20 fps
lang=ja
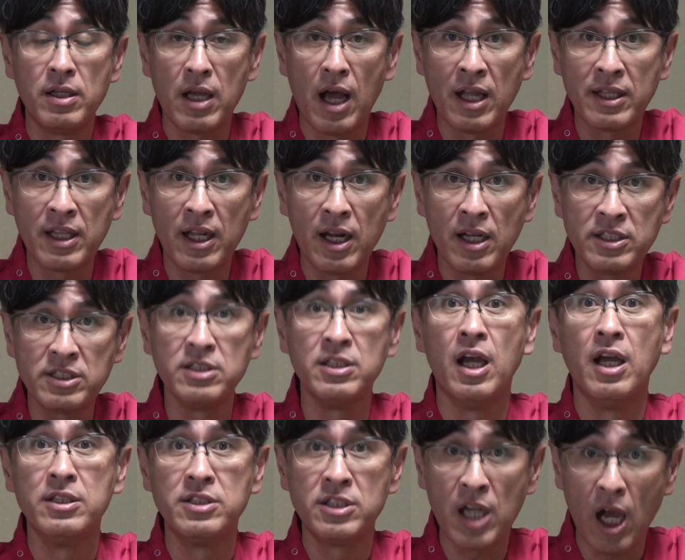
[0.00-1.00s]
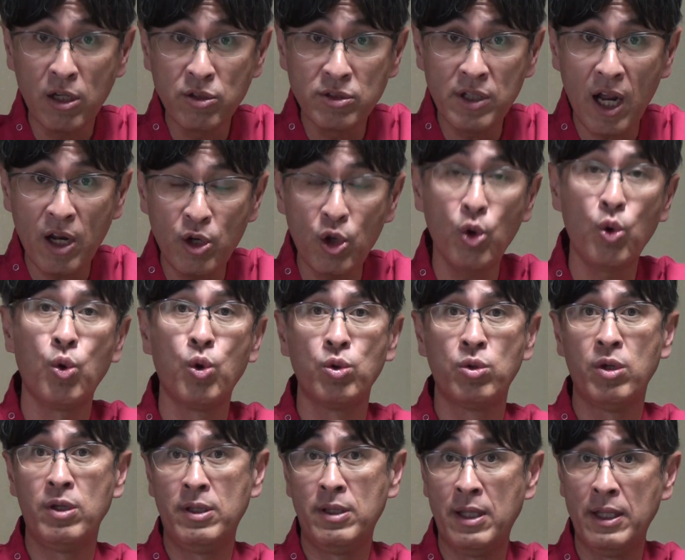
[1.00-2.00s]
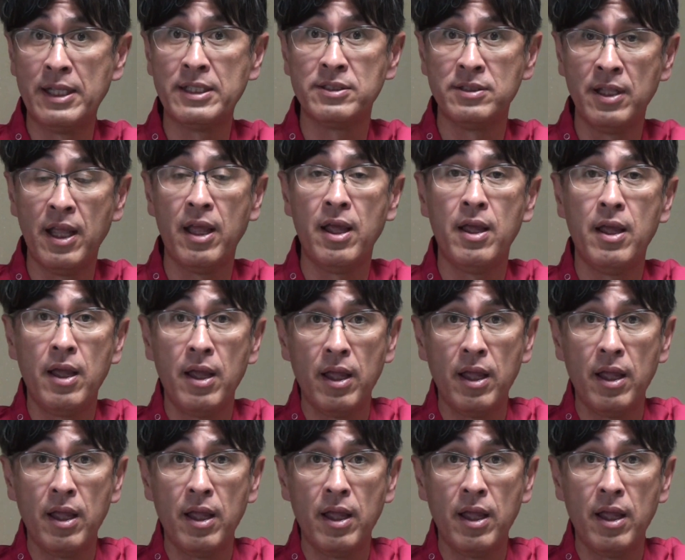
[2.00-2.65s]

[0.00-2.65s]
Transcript: 新しいチャクラ療法といってですね、